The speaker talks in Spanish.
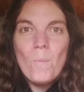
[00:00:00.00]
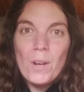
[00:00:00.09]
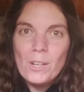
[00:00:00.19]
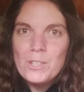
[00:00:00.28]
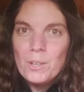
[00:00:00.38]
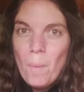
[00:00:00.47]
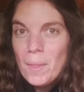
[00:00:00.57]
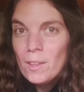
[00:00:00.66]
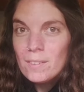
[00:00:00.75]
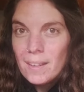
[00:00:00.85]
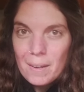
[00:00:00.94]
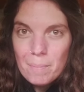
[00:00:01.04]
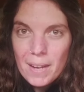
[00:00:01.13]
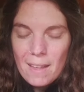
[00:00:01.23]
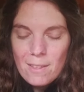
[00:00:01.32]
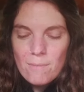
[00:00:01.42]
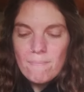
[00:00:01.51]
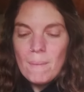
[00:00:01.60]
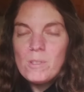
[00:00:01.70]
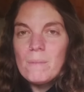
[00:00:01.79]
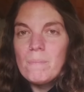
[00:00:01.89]
Bueno, llegó el momento tan esperado,
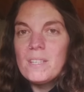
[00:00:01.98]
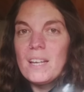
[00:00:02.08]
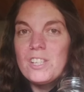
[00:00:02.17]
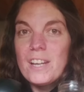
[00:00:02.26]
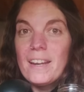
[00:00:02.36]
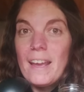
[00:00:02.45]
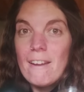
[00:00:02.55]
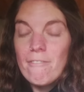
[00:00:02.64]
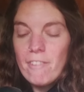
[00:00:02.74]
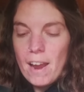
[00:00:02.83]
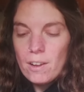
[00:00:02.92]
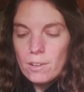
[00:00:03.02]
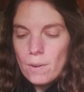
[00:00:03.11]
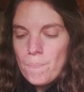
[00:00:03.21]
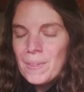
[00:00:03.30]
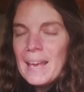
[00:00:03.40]
vamos a empezar a llenar el frasco.